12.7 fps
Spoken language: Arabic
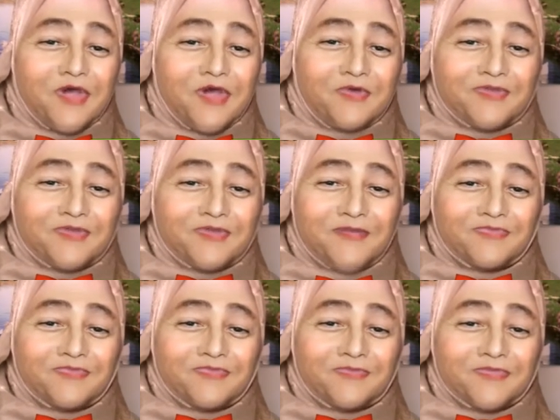وجد
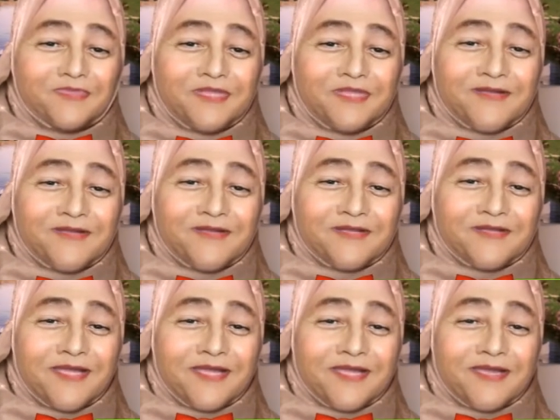عبد المطلب كان
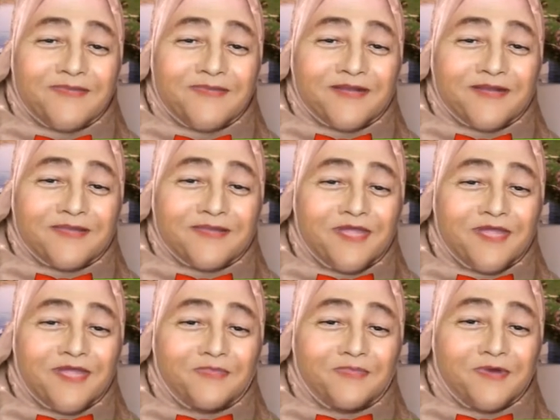كمان كان
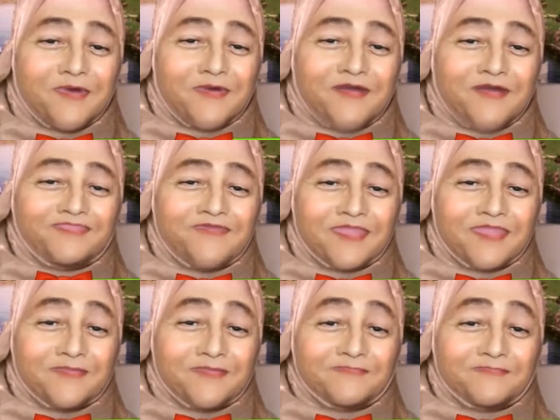بيحبه قوي عارفين